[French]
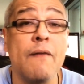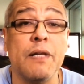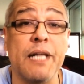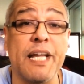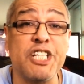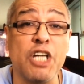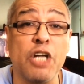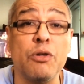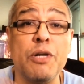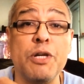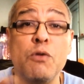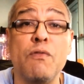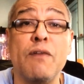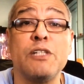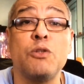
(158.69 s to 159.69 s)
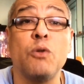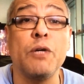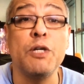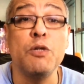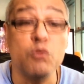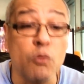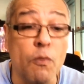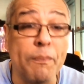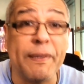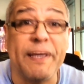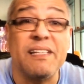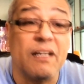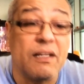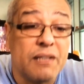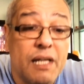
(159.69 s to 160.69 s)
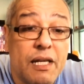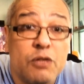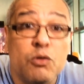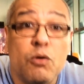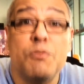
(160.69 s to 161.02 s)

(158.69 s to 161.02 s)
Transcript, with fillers: Les gens de l'innovation qui nous ont présenté les